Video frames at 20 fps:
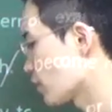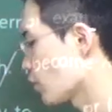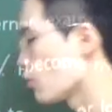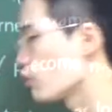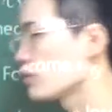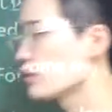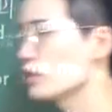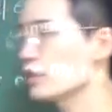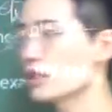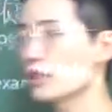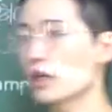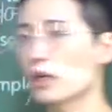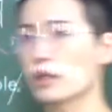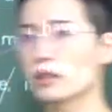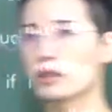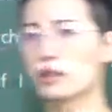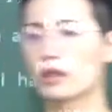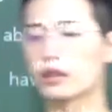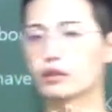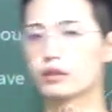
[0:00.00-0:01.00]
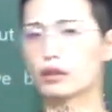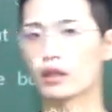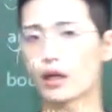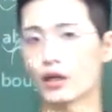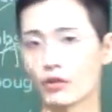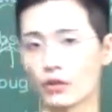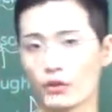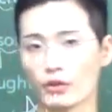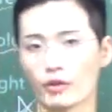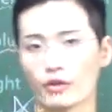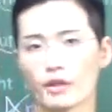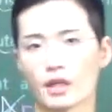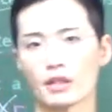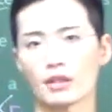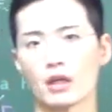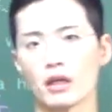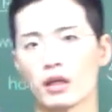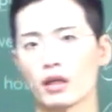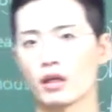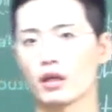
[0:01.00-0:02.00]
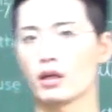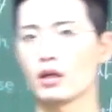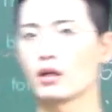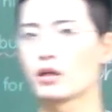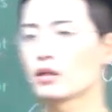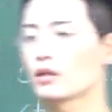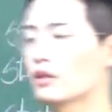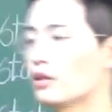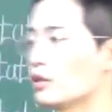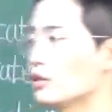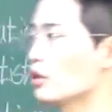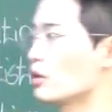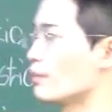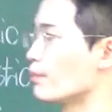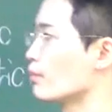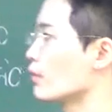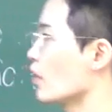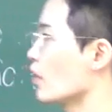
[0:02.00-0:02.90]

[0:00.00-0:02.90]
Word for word: 정지한이라는 단어여야 돼 그래서